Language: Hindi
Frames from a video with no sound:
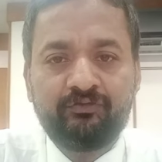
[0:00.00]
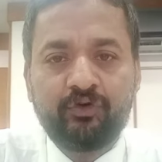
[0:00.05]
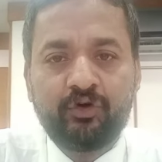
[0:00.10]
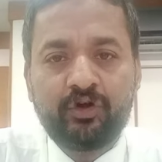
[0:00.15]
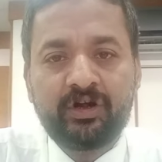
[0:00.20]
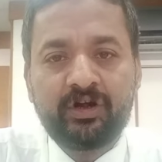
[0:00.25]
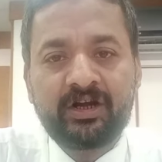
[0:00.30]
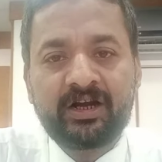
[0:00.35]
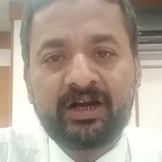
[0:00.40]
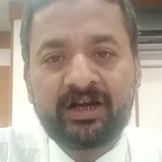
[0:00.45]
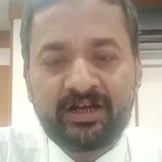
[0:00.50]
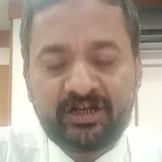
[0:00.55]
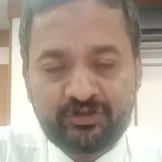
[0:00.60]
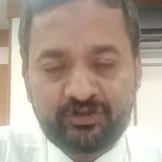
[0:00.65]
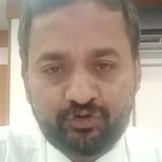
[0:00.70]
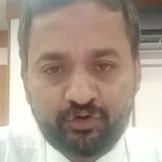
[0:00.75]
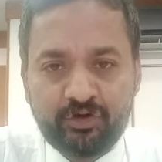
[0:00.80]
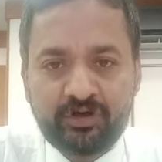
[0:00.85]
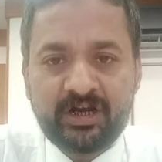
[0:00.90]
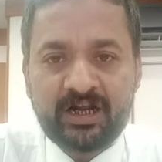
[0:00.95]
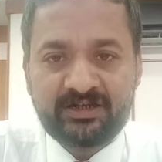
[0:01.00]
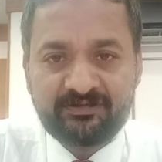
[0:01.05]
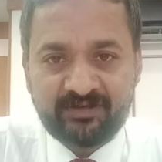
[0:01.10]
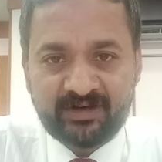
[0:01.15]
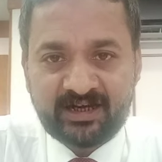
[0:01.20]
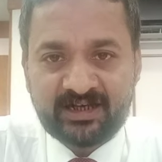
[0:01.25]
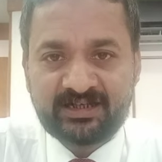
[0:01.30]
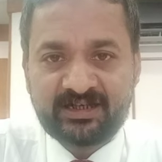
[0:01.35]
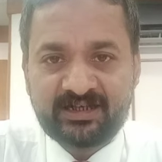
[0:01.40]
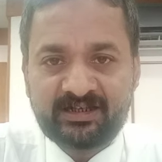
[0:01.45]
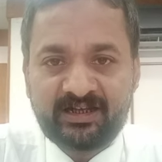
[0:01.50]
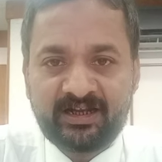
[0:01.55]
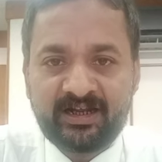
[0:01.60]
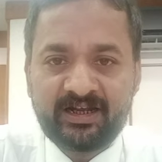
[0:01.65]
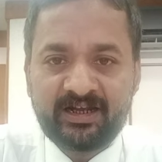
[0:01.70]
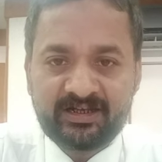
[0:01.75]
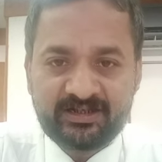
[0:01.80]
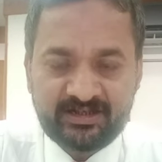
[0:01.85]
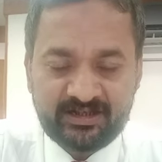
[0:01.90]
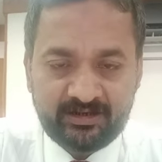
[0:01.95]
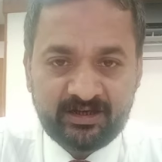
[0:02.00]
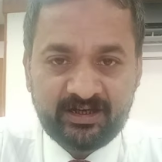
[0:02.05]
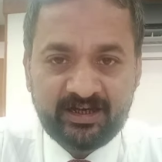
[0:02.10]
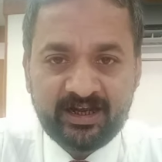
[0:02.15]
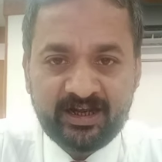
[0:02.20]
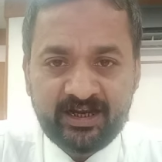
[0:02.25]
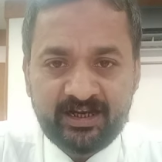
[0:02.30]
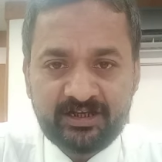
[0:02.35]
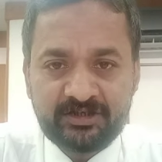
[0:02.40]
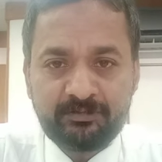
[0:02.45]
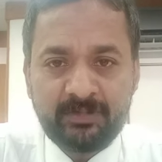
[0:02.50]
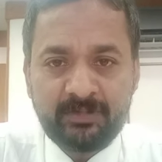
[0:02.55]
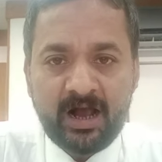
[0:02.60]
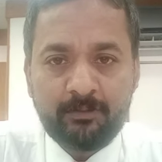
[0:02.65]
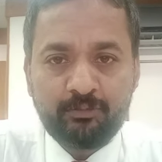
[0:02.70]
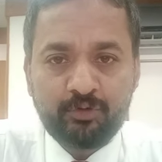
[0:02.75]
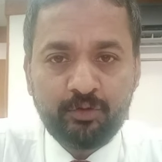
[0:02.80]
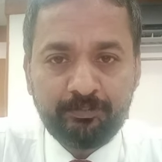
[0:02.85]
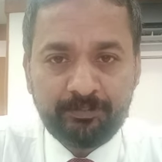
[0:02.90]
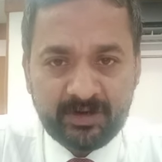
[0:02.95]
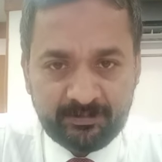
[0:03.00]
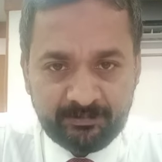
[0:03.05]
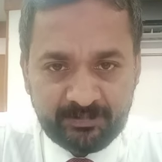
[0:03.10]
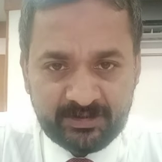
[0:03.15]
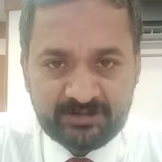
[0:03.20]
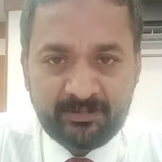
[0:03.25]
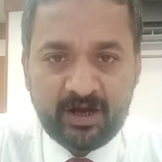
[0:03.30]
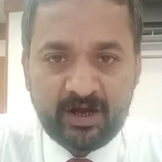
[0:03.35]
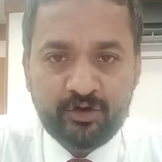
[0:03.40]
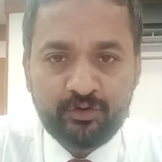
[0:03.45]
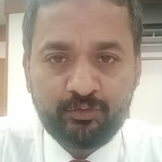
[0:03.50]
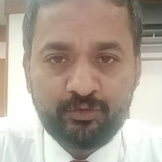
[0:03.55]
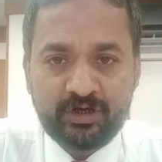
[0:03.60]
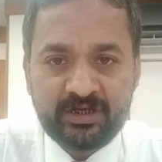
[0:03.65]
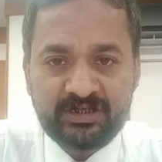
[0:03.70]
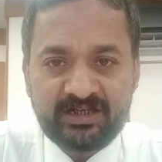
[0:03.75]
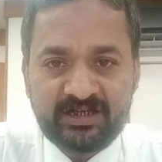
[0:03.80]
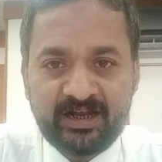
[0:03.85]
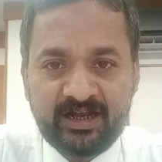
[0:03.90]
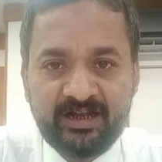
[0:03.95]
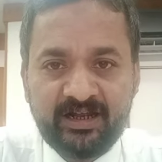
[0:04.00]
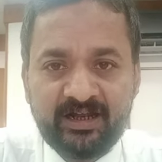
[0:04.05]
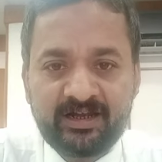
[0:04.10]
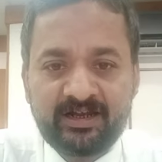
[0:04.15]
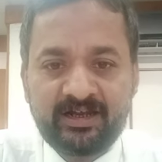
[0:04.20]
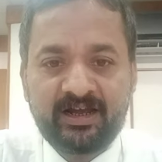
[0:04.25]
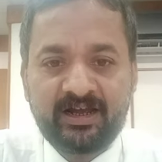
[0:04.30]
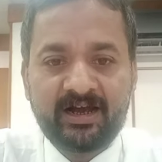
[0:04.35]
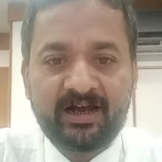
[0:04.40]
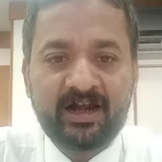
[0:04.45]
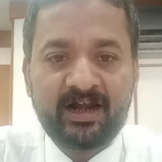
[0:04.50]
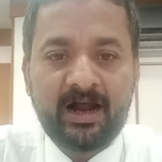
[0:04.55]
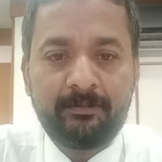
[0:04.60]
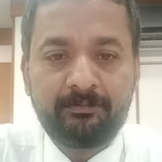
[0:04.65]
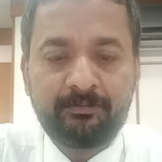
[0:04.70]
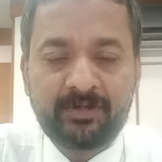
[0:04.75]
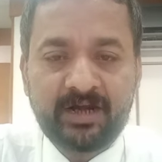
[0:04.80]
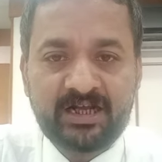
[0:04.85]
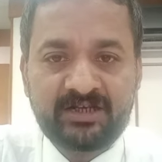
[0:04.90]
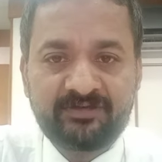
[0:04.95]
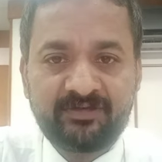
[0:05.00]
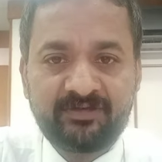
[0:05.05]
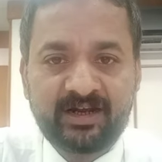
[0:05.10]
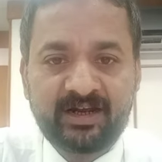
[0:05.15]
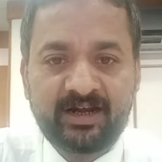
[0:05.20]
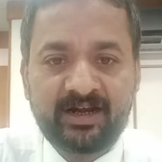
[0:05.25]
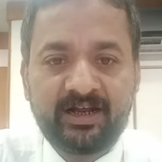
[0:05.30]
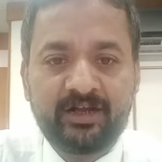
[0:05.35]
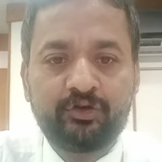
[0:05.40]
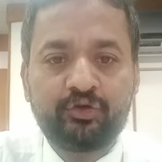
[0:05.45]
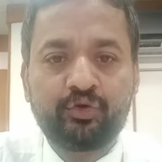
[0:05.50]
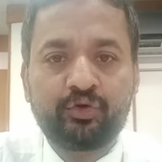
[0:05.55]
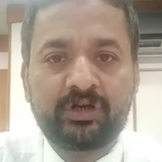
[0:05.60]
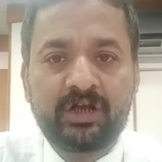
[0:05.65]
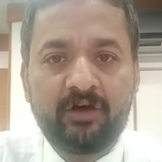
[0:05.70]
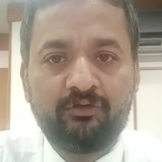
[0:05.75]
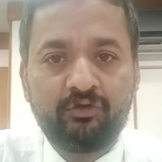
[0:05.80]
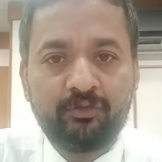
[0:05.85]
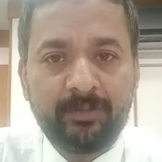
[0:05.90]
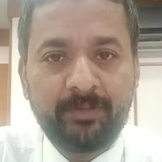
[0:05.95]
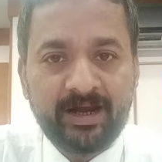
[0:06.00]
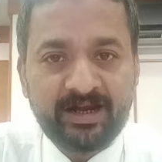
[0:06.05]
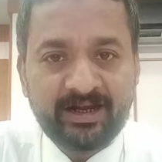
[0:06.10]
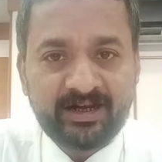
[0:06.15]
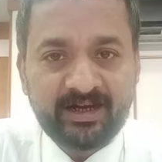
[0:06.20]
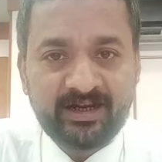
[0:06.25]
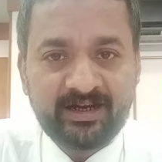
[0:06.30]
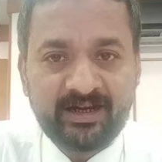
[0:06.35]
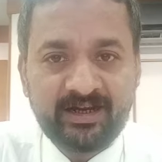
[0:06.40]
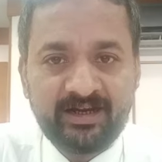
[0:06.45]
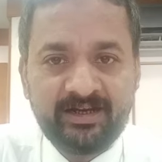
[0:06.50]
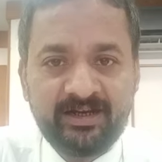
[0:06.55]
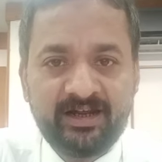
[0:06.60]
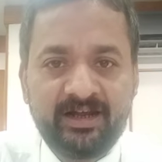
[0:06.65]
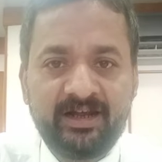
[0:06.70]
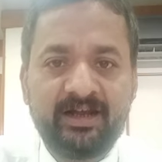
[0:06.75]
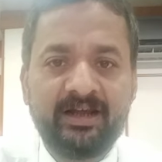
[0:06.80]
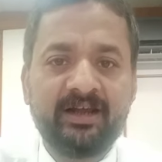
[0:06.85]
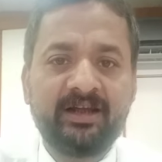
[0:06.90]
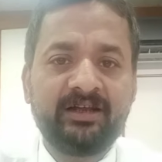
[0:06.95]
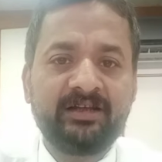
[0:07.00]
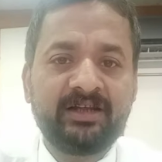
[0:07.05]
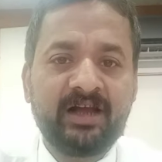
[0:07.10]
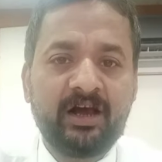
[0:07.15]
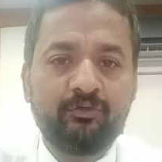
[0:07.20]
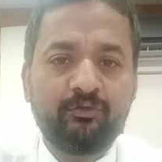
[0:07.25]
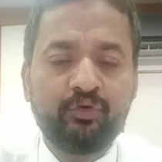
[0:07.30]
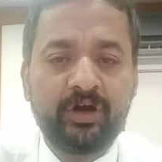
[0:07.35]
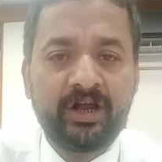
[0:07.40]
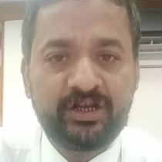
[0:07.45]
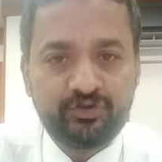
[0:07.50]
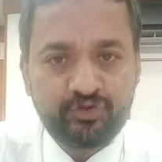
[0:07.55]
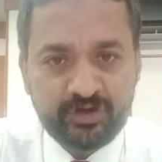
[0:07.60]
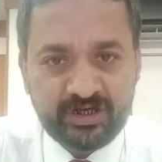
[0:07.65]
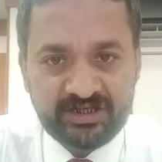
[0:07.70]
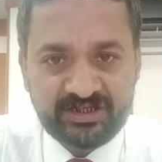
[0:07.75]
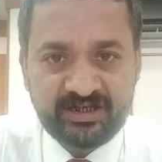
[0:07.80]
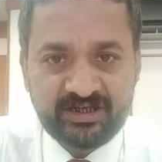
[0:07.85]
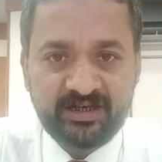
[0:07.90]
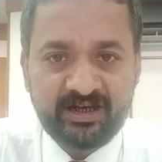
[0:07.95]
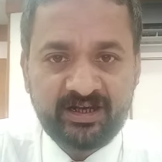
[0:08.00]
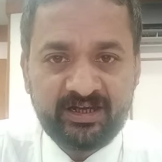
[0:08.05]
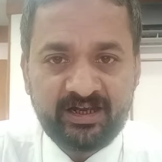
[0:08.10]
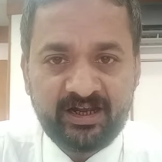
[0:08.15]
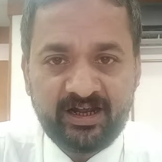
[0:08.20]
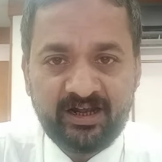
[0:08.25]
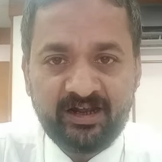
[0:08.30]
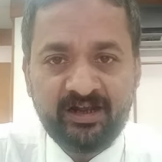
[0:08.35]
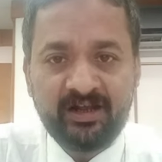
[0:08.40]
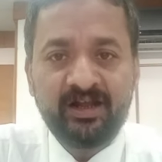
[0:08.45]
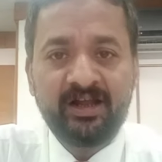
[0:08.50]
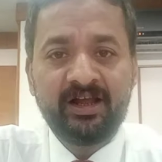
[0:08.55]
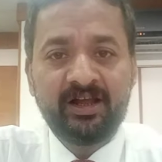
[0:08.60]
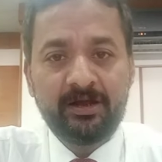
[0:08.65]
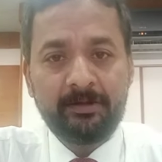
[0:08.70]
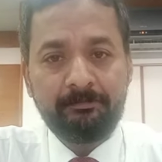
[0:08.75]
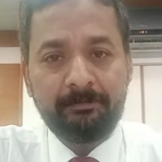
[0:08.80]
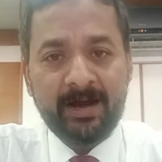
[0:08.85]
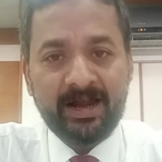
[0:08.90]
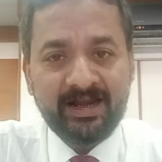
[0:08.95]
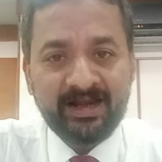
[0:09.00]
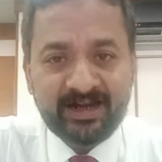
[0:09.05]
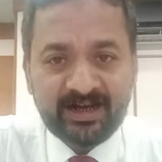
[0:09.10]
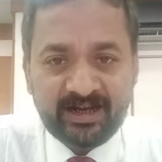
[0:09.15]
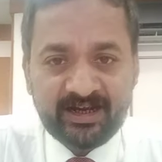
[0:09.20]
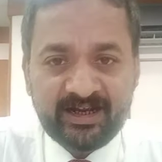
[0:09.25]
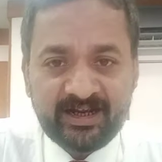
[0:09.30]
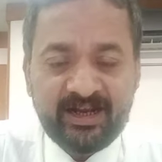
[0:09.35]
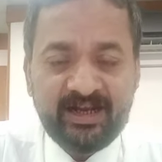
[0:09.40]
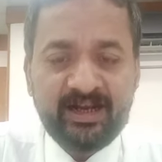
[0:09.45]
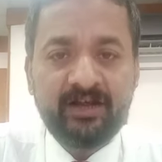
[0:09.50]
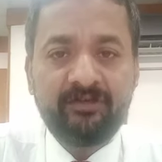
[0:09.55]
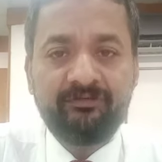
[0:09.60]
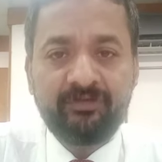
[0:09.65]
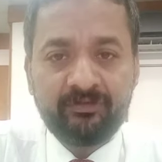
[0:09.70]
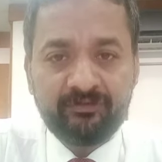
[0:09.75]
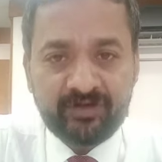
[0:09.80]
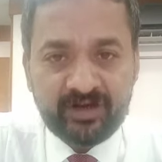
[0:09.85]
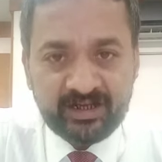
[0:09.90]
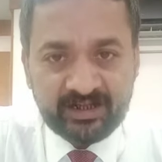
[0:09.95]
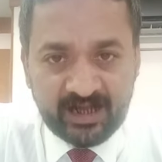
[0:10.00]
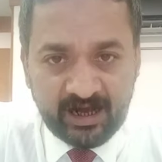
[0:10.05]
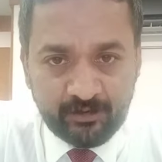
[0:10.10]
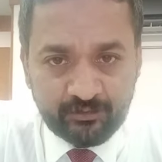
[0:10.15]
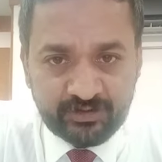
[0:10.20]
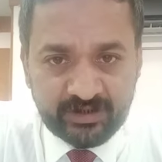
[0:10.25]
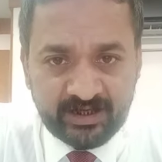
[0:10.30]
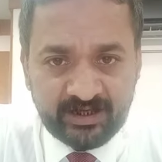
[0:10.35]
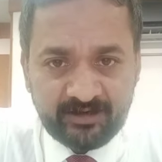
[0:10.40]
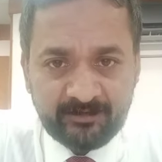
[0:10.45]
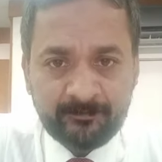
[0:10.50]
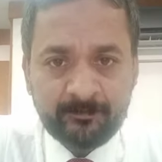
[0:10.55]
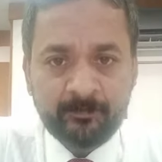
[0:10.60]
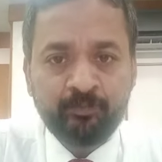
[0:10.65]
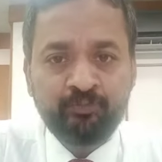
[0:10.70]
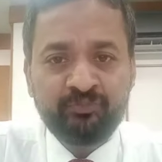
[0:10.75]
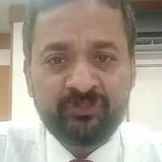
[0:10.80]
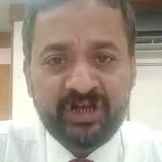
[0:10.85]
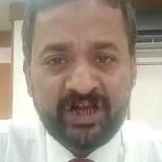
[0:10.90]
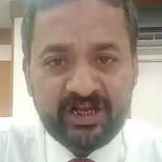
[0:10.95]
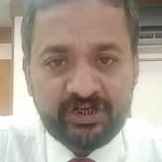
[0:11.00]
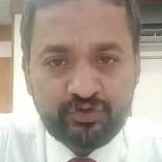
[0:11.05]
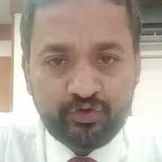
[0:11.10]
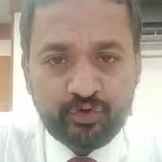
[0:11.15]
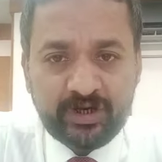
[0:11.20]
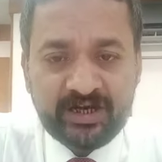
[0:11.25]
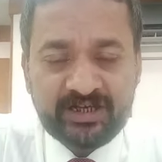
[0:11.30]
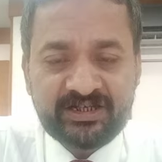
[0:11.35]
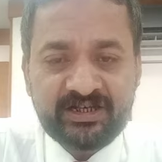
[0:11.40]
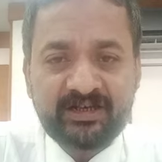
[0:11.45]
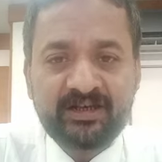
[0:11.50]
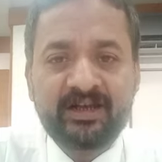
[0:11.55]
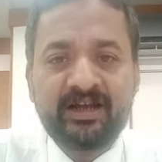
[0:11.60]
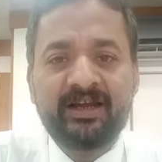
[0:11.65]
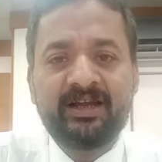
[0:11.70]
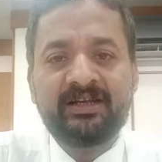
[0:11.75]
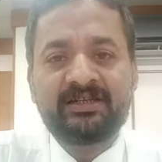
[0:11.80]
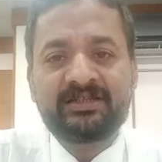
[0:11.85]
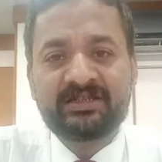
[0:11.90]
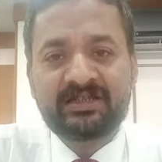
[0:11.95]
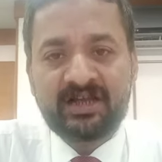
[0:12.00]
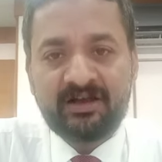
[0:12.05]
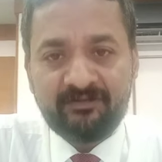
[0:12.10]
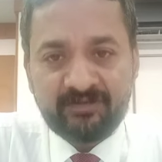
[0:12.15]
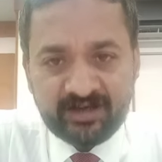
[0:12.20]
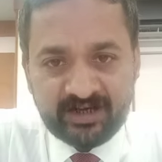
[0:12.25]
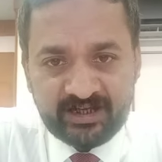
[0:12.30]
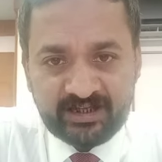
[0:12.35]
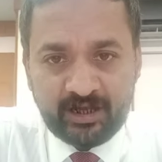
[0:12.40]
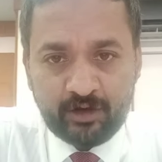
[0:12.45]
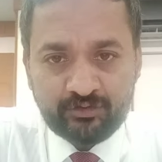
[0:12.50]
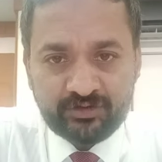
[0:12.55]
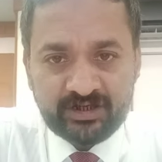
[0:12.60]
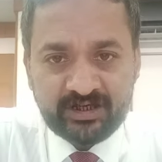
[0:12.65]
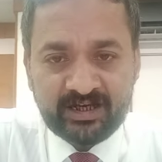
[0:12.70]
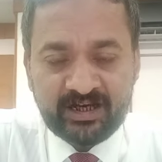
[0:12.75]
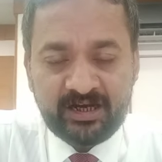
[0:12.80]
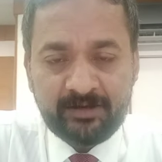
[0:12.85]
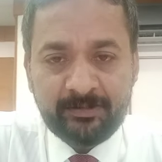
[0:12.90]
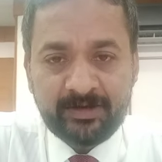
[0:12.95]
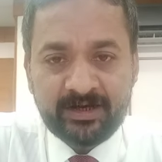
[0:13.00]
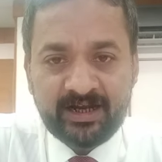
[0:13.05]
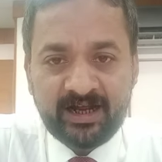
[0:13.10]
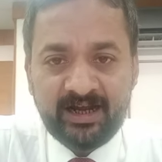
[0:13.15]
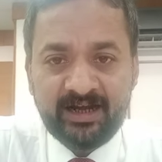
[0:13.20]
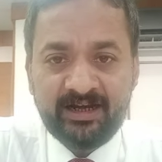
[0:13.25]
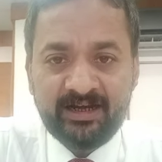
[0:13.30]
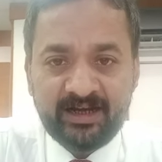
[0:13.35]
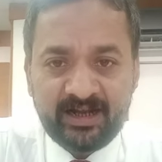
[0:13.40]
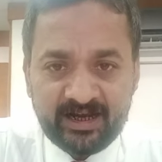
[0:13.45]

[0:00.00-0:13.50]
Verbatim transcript: फ़ॉरन कंट्रीज़ को ट्रांसफ़र कर सकते हैं किसी लेकिन इसमें आपको पर्पज़ मालूम होना चाहिए कि अगर आप ट्रांसफ़र कर रहे हैं तो क्या वो मेडिकल के लिए है या वो एजुकेशन के लिए मेडिकल के लिए फिफ्टी थाउजेंड एजुकेशन के लिए सेवेंटी थाउजेंड की लिमिट है